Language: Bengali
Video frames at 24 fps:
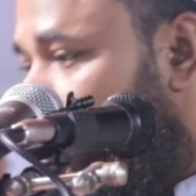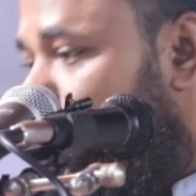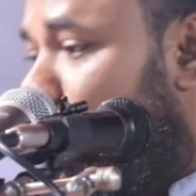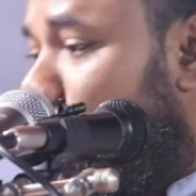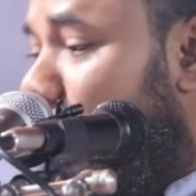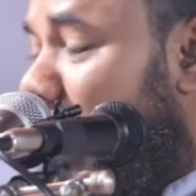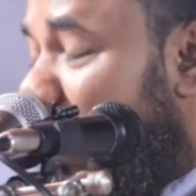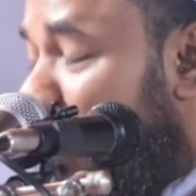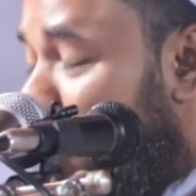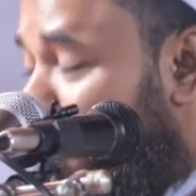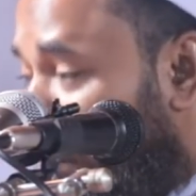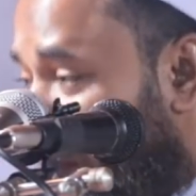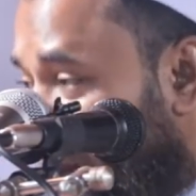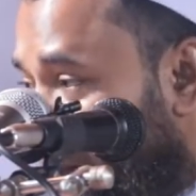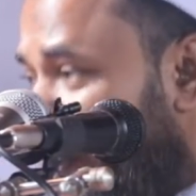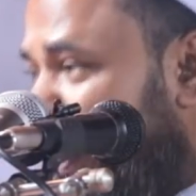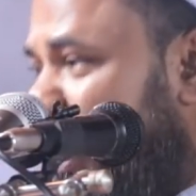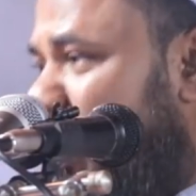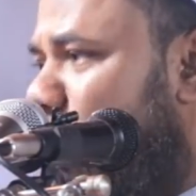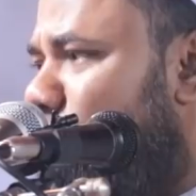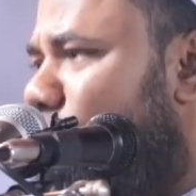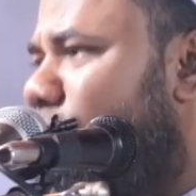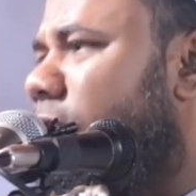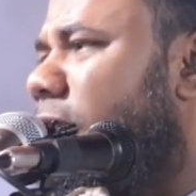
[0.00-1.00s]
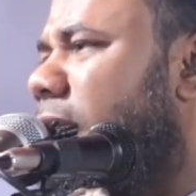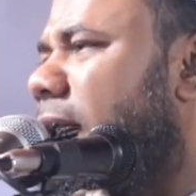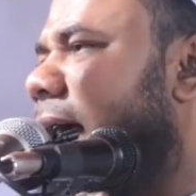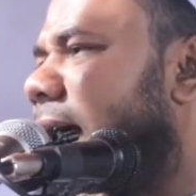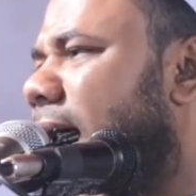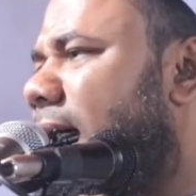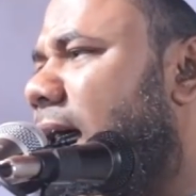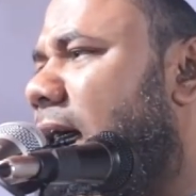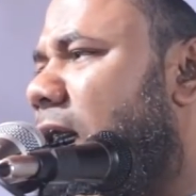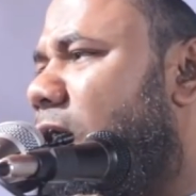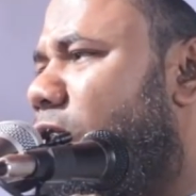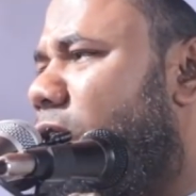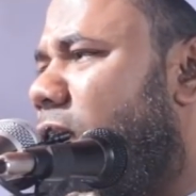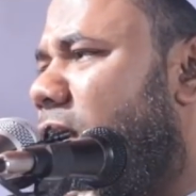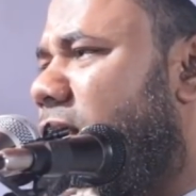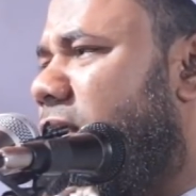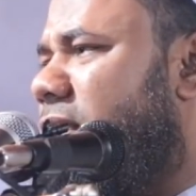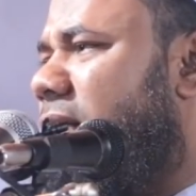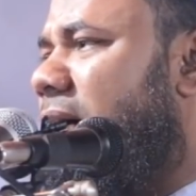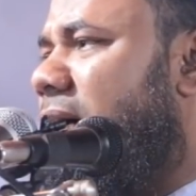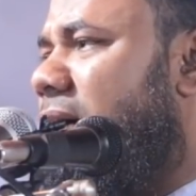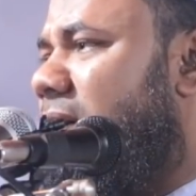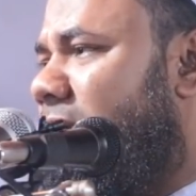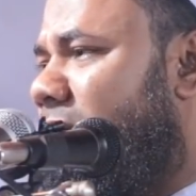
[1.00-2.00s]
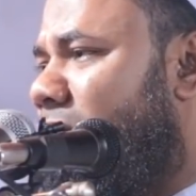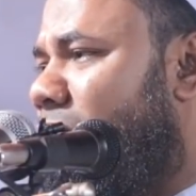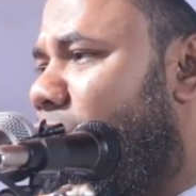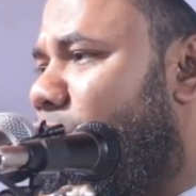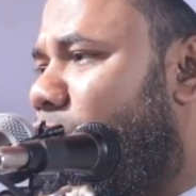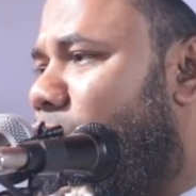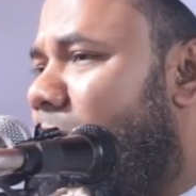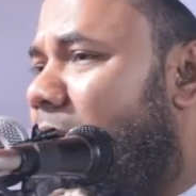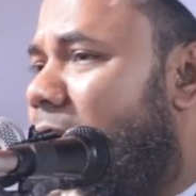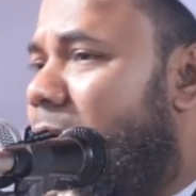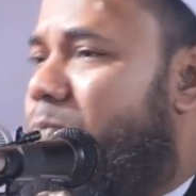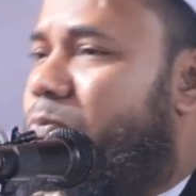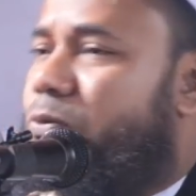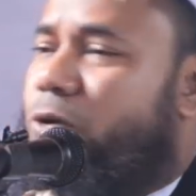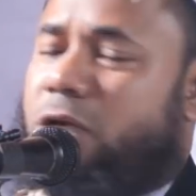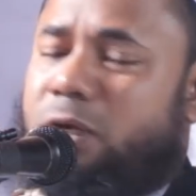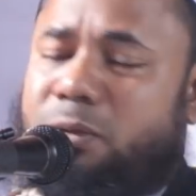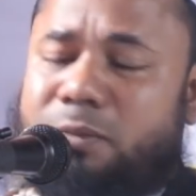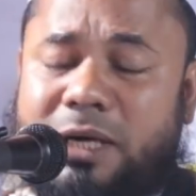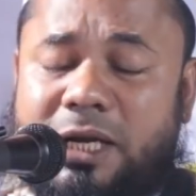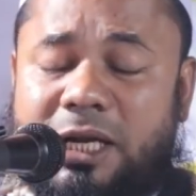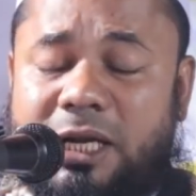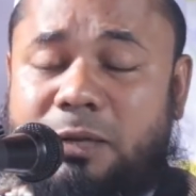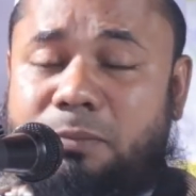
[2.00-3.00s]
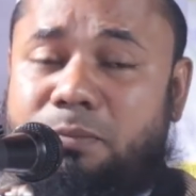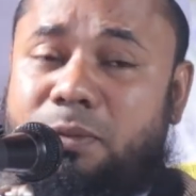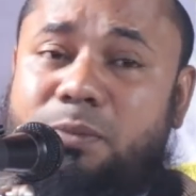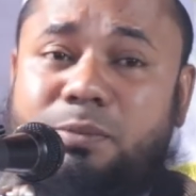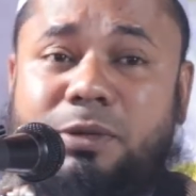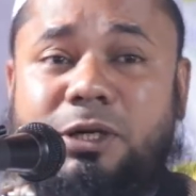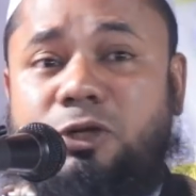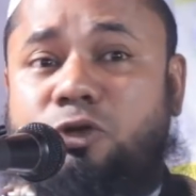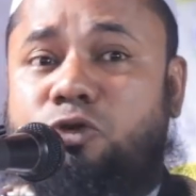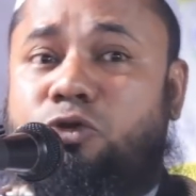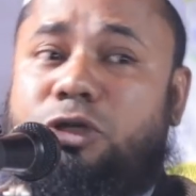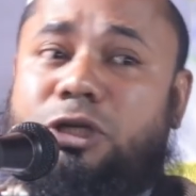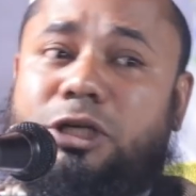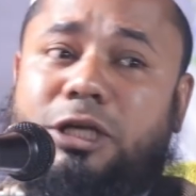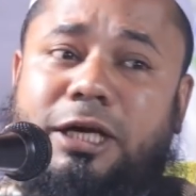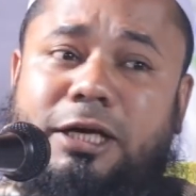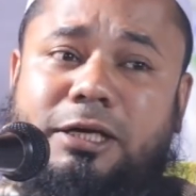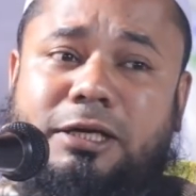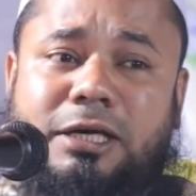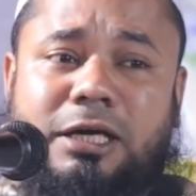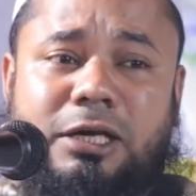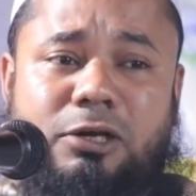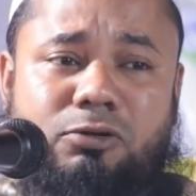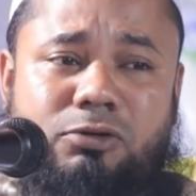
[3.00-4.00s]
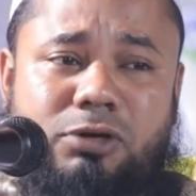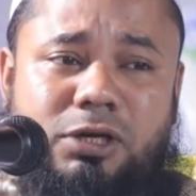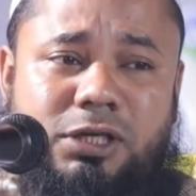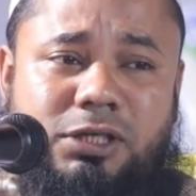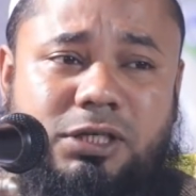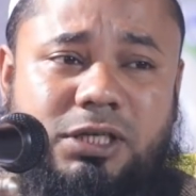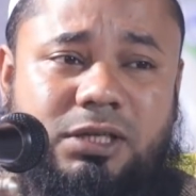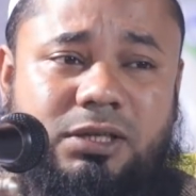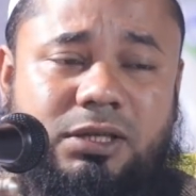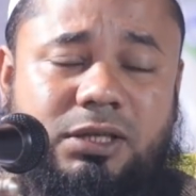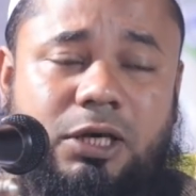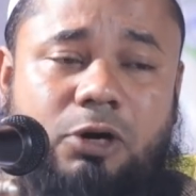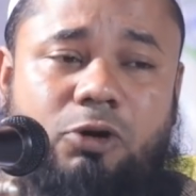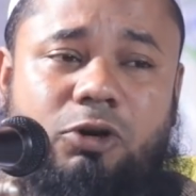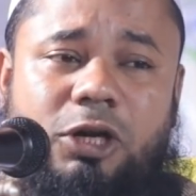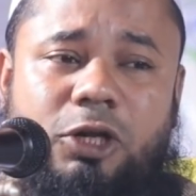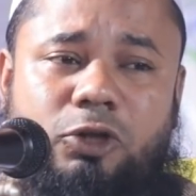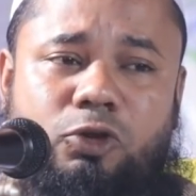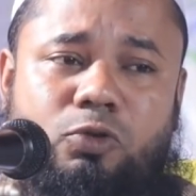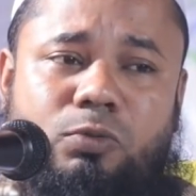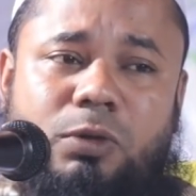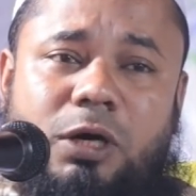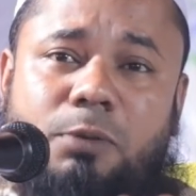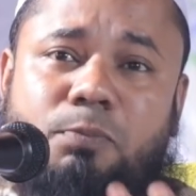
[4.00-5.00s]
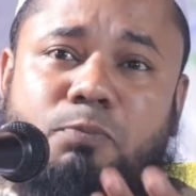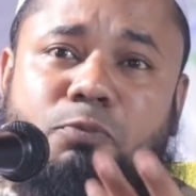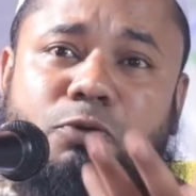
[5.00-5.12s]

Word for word: তোমার বিবি যদি নেককার হয়ে যান তোমার পরিবারের বিবি যদি নেককার হয়ে যান তাহলে তোমার